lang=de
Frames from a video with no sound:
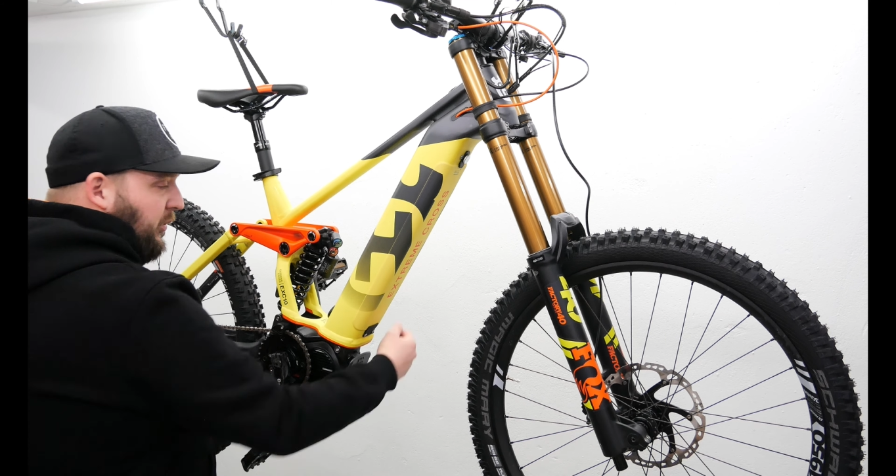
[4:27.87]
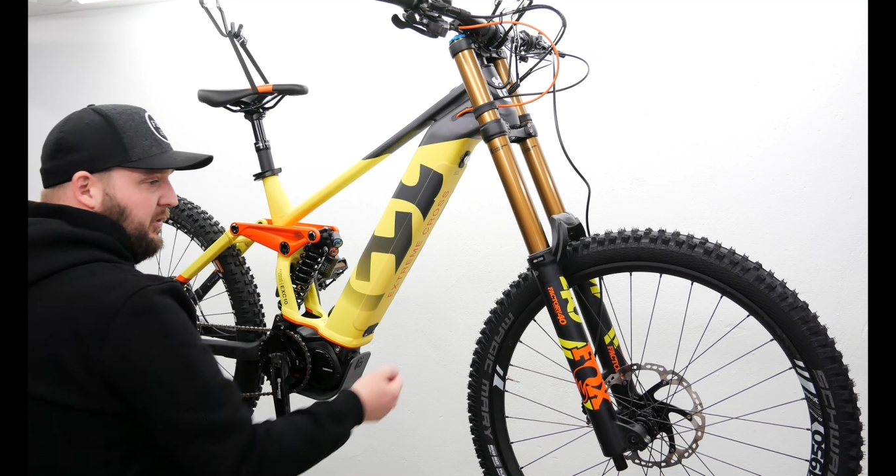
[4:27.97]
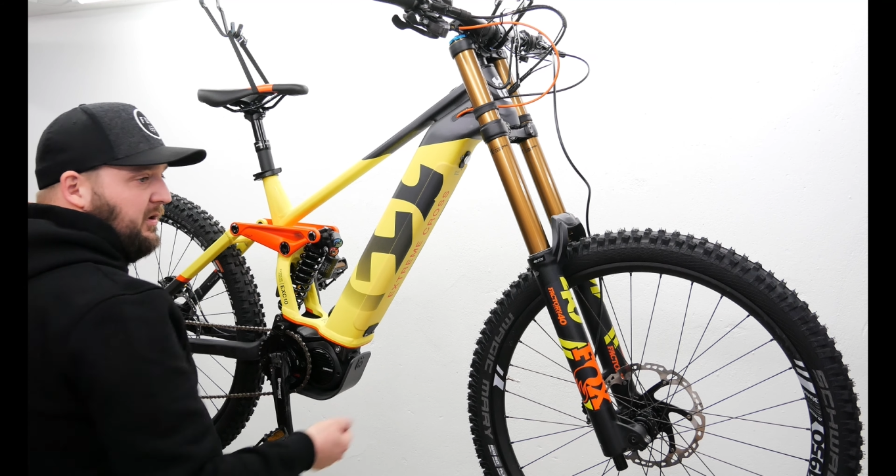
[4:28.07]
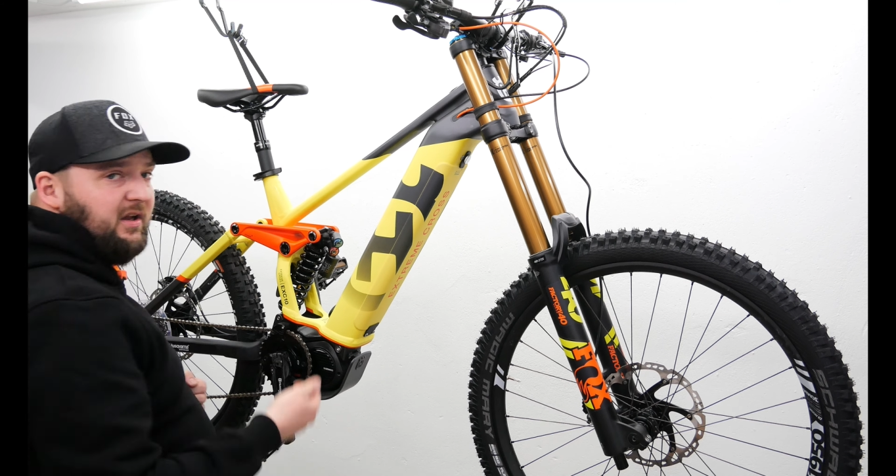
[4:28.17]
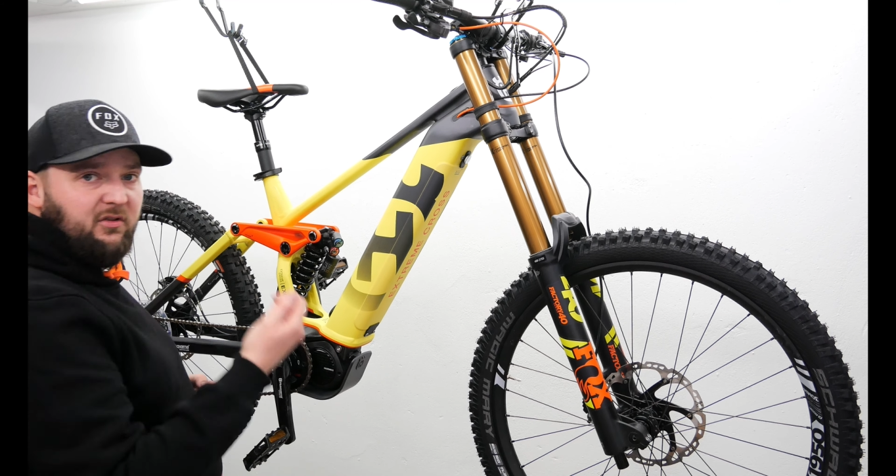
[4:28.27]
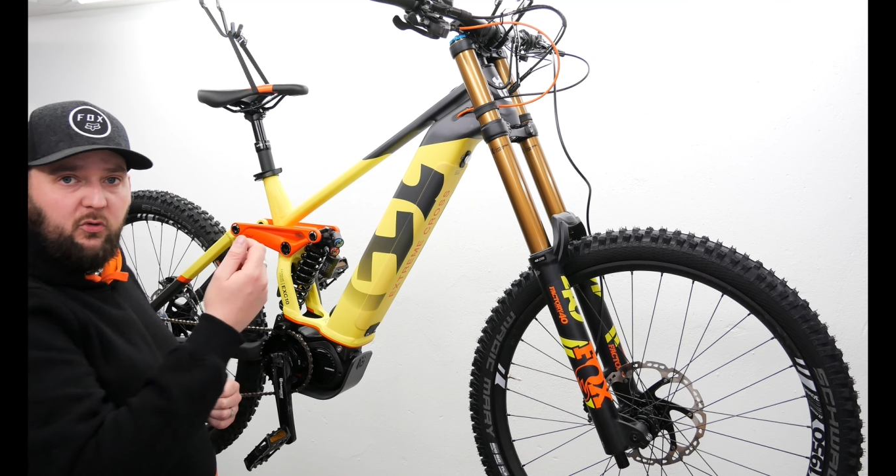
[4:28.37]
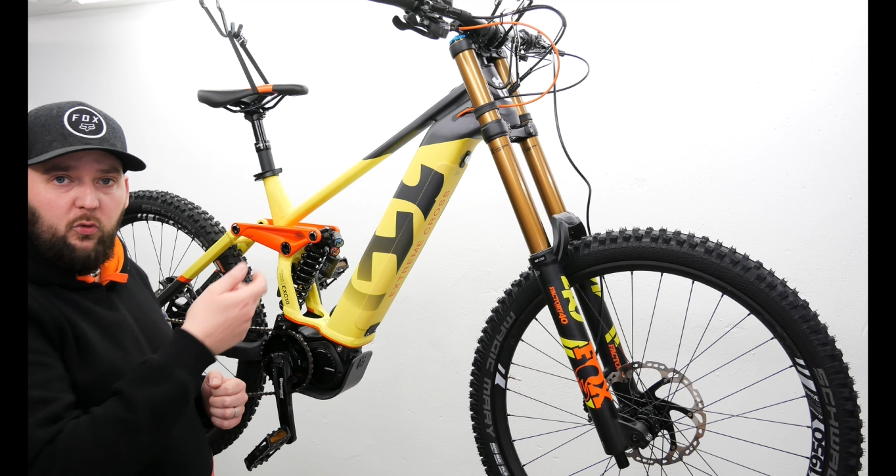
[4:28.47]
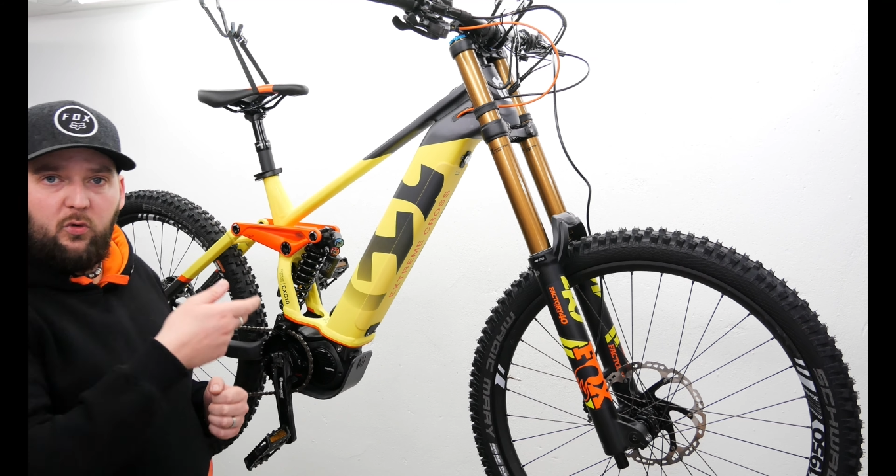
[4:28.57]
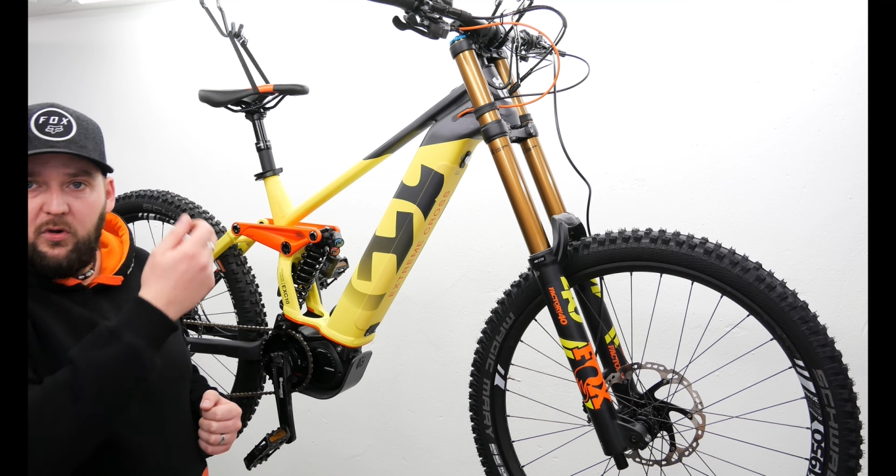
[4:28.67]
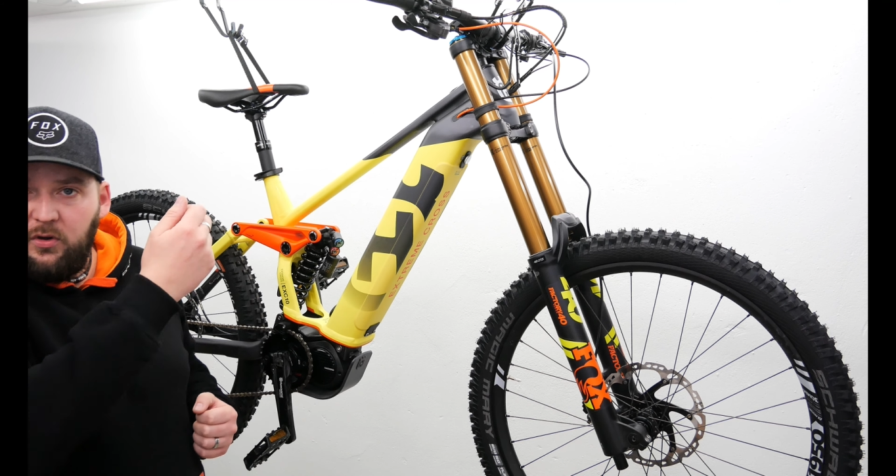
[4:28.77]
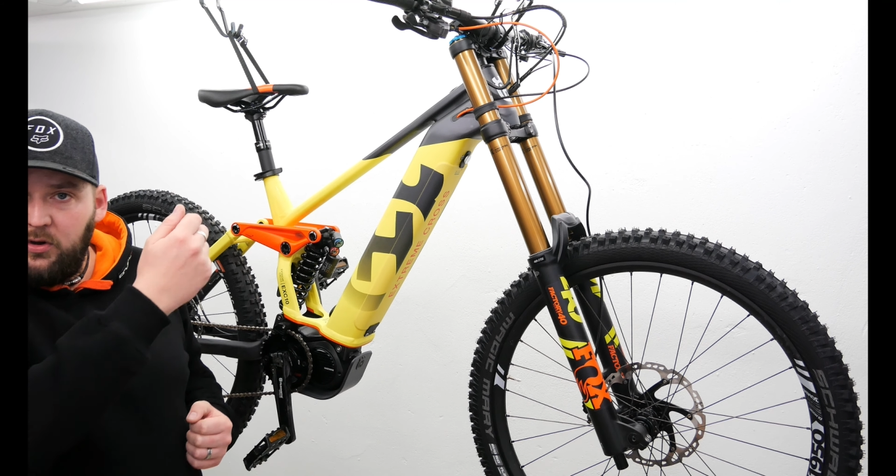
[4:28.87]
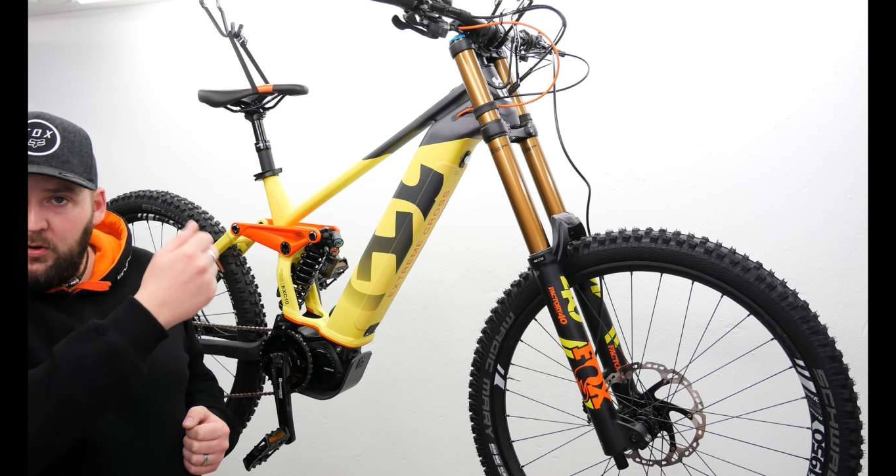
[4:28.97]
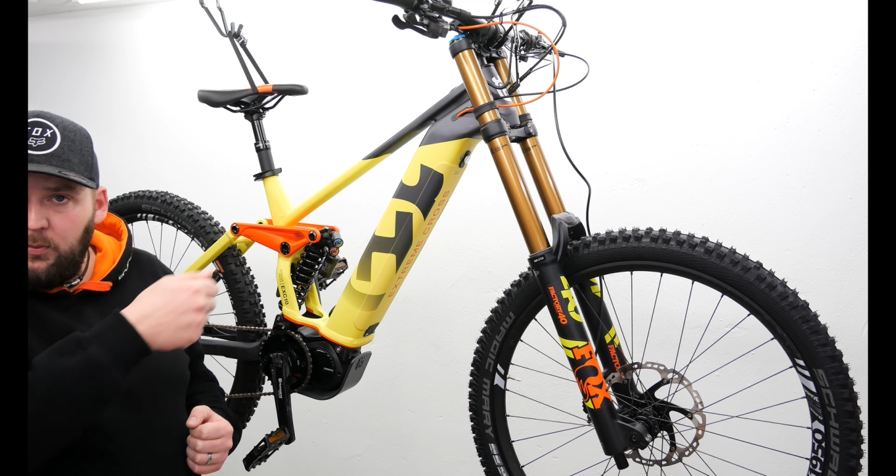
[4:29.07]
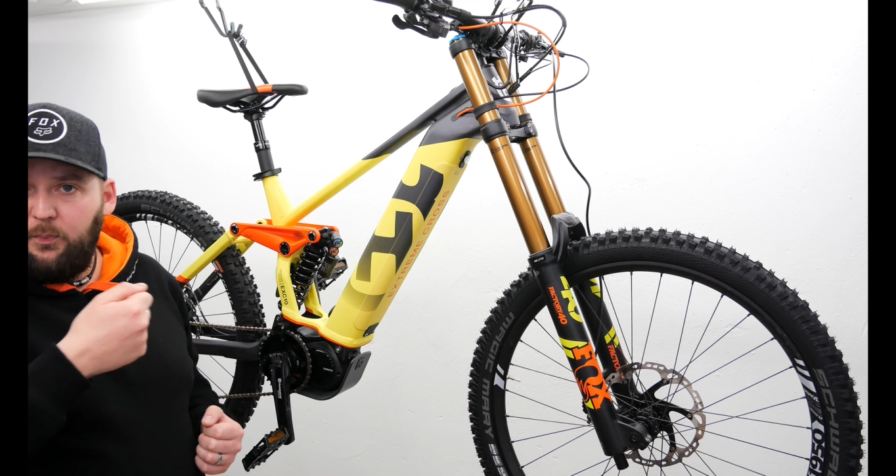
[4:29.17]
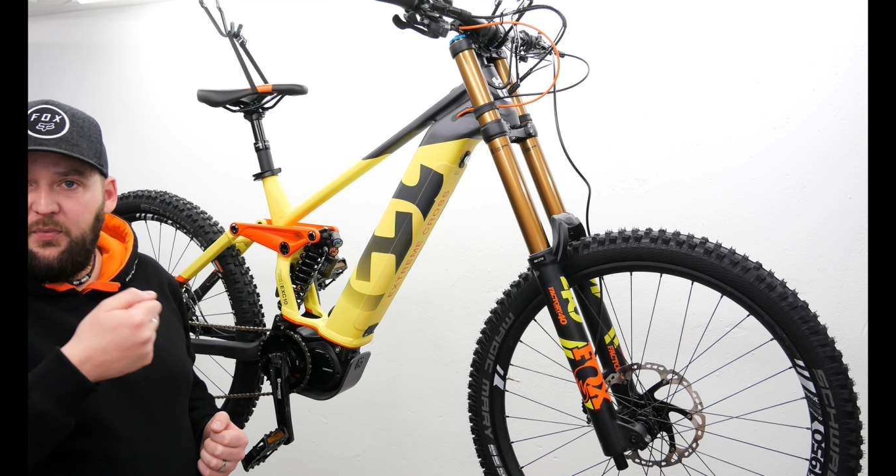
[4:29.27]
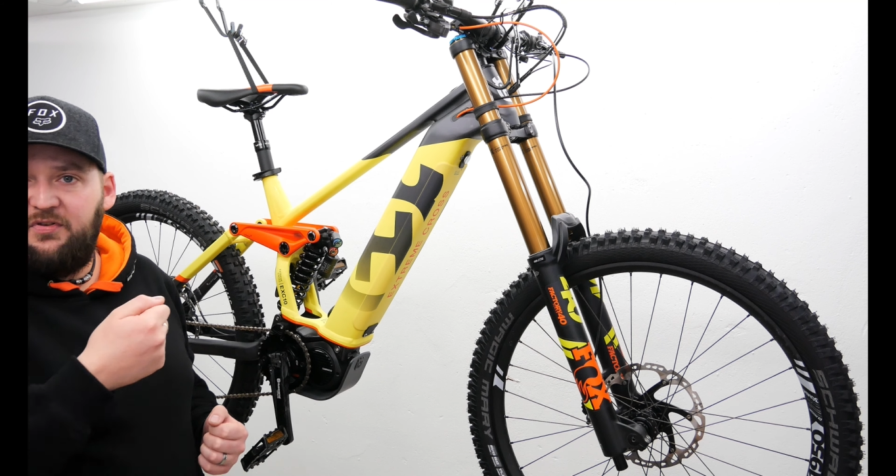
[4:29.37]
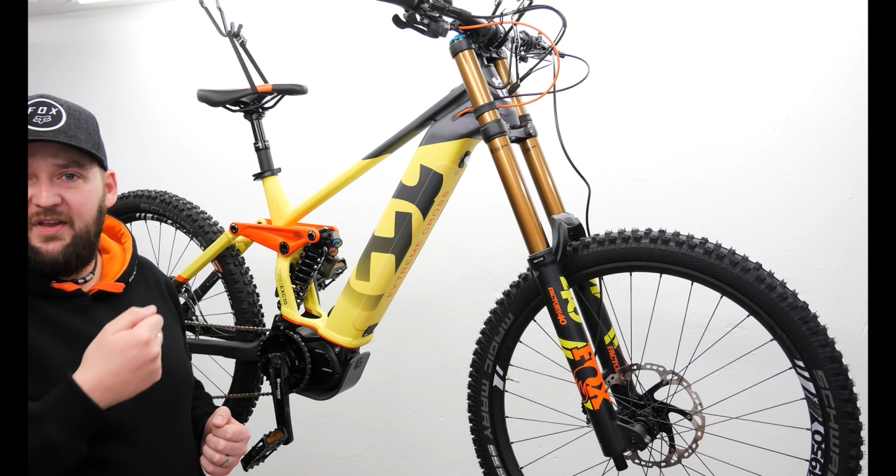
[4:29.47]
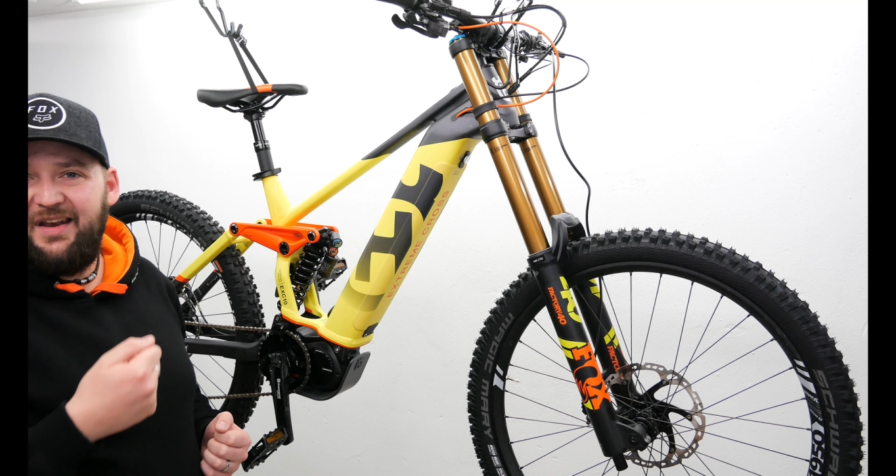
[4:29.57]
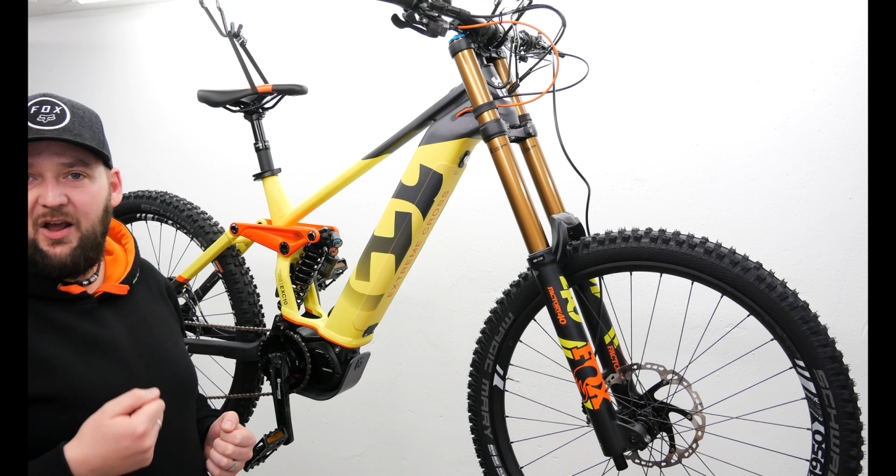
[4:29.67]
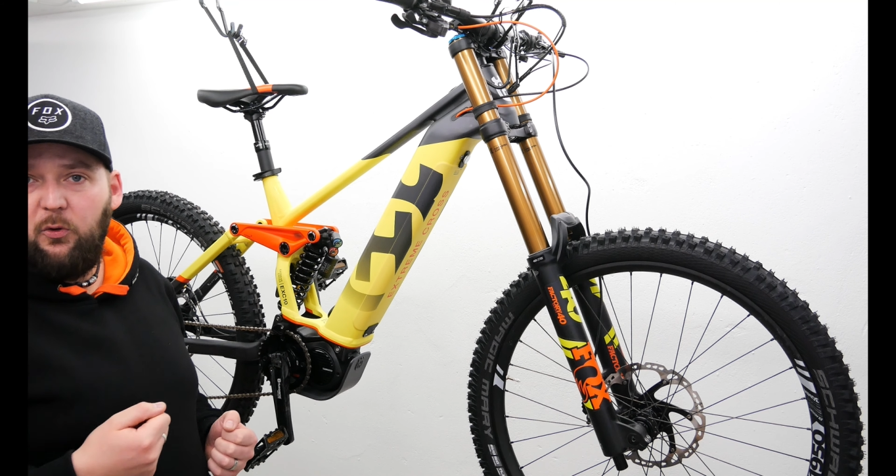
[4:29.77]
unten den Zug ein
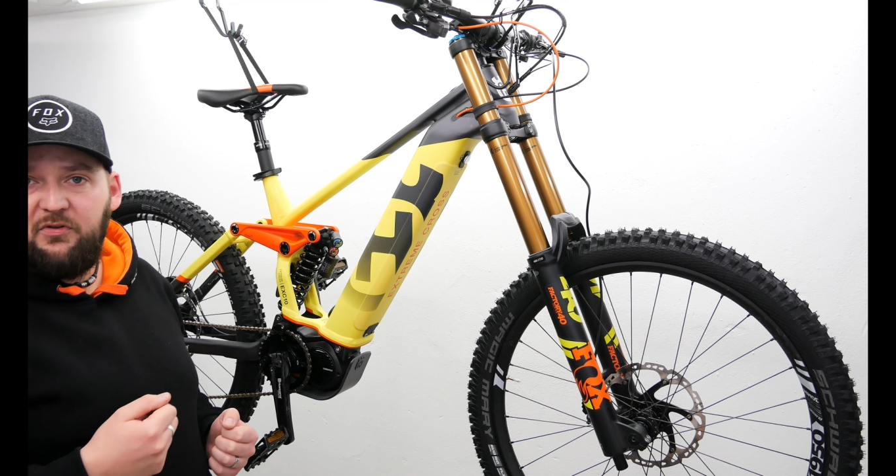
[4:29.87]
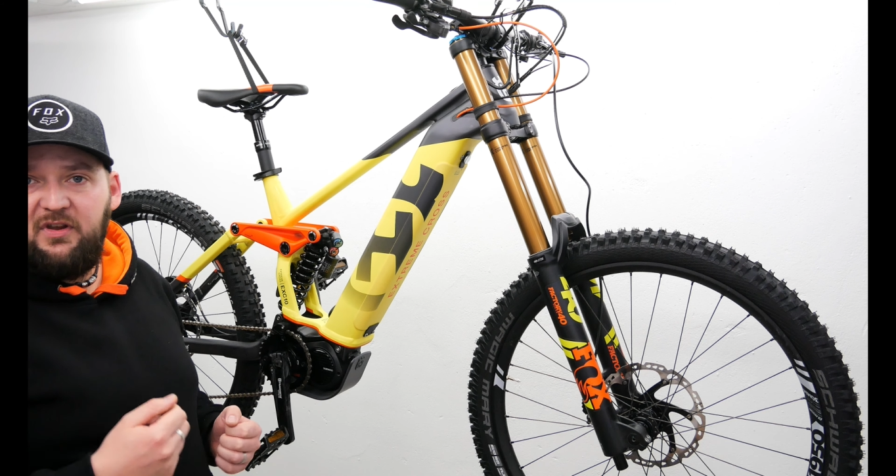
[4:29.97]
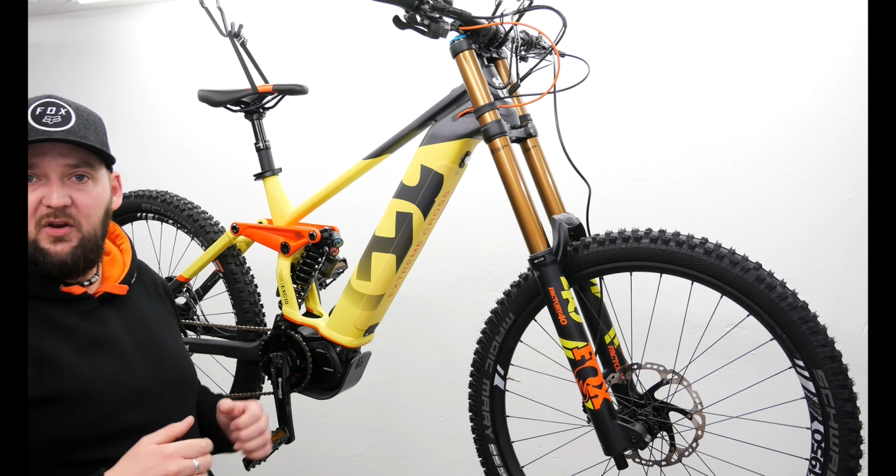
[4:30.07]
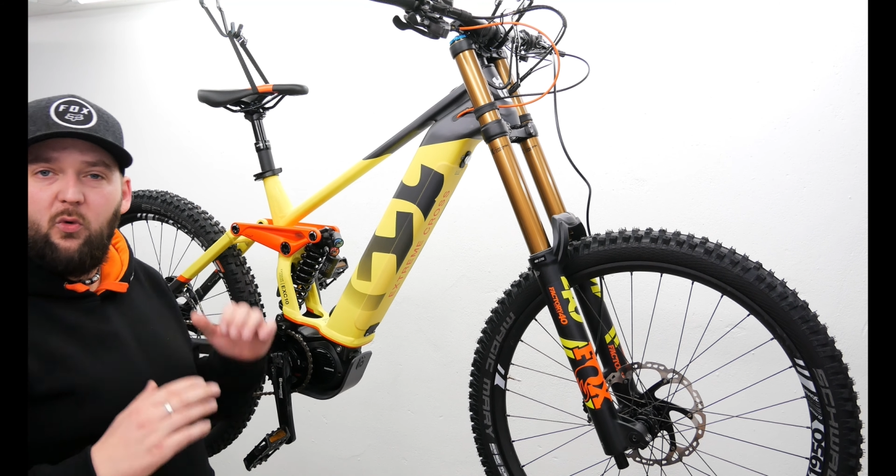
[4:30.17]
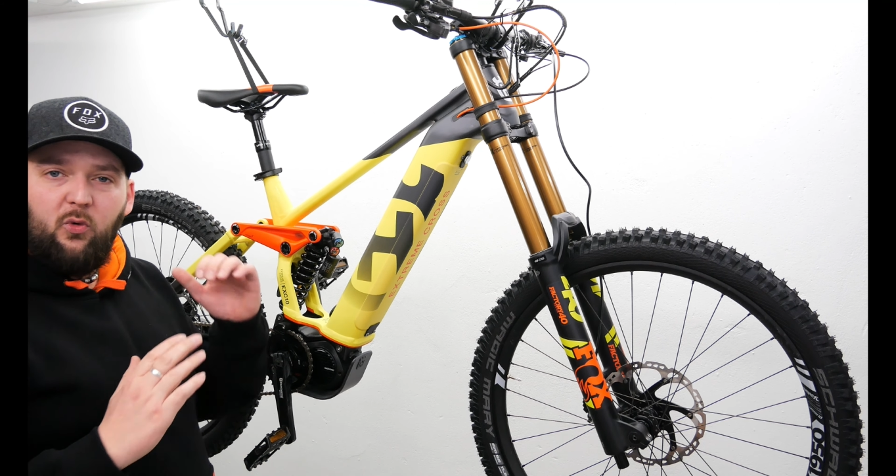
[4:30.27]
bisschen rausziehen,